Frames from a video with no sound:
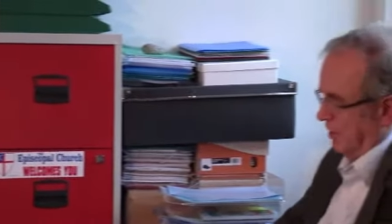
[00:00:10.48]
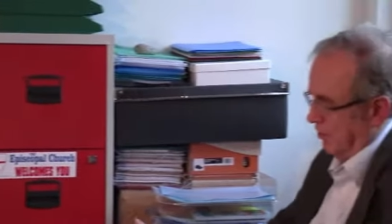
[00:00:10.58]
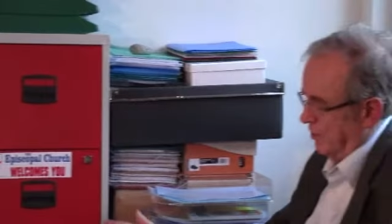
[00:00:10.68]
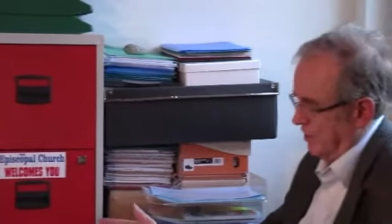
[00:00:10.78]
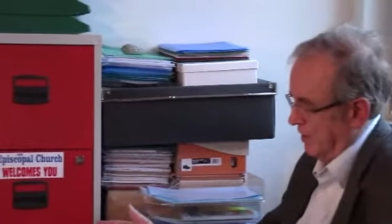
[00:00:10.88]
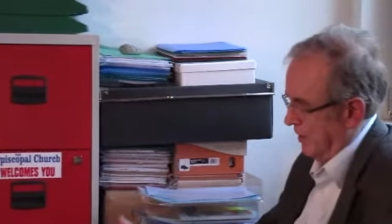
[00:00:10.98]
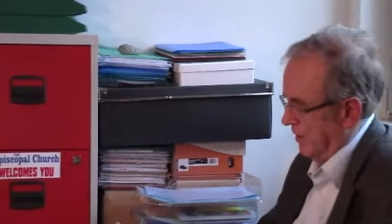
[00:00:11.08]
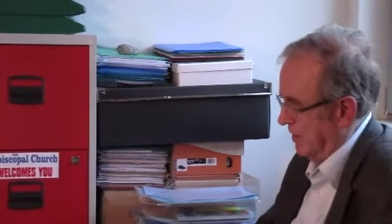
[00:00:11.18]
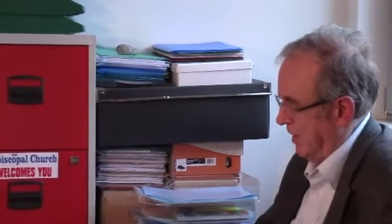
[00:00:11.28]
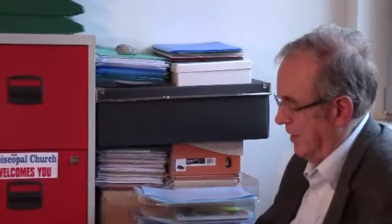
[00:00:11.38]
auf der
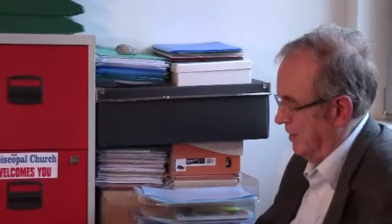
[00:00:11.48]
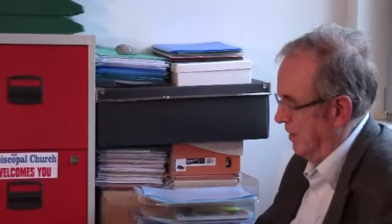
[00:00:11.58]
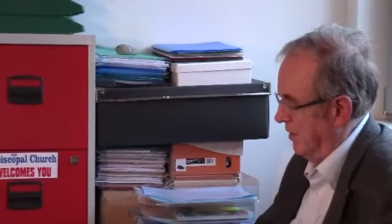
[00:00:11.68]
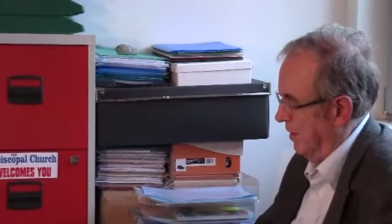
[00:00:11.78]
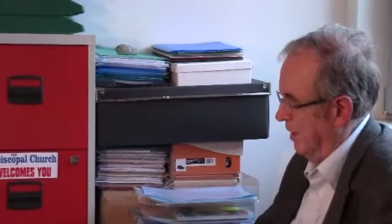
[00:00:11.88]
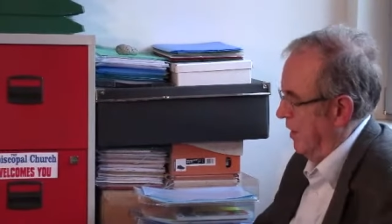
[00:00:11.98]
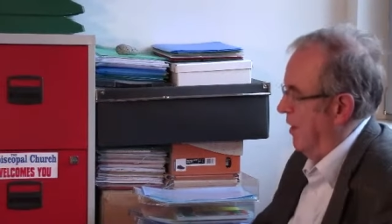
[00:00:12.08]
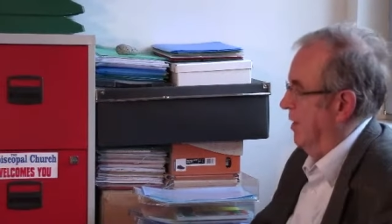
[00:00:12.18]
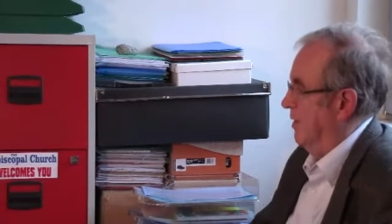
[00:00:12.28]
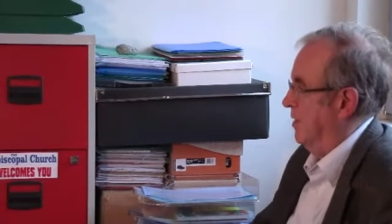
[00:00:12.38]
sicheren Seite,
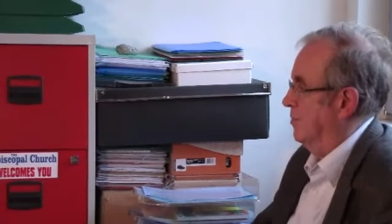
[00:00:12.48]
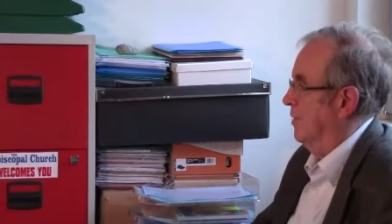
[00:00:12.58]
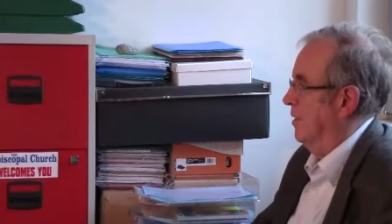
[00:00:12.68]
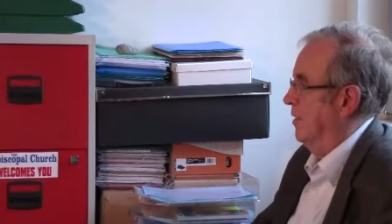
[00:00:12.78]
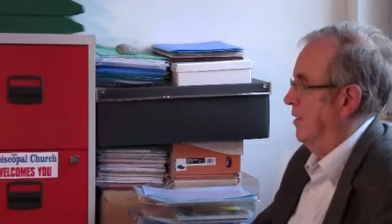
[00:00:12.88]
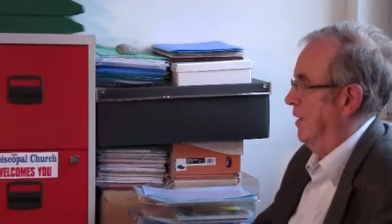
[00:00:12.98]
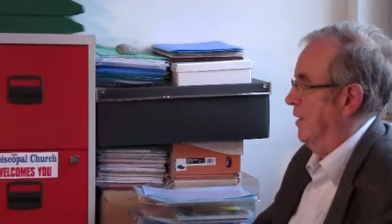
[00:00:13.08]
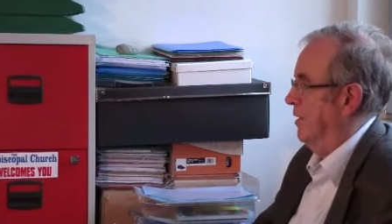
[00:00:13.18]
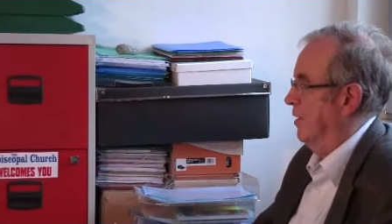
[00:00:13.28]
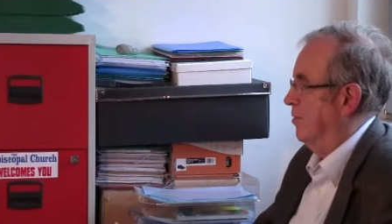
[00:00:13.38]
dass man
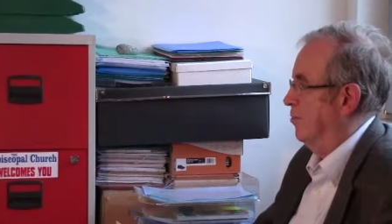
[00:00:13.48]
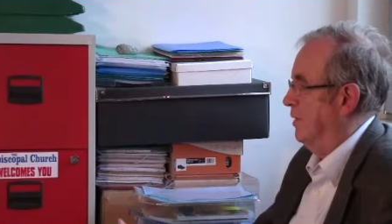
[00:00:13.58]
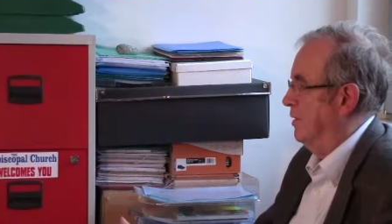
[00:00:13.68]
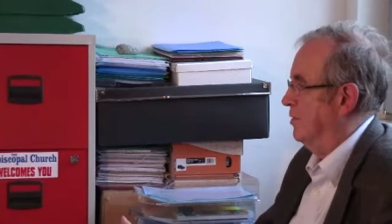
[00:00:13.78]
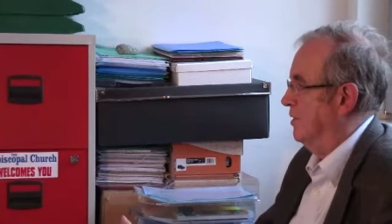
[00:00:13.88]
eigentlich mit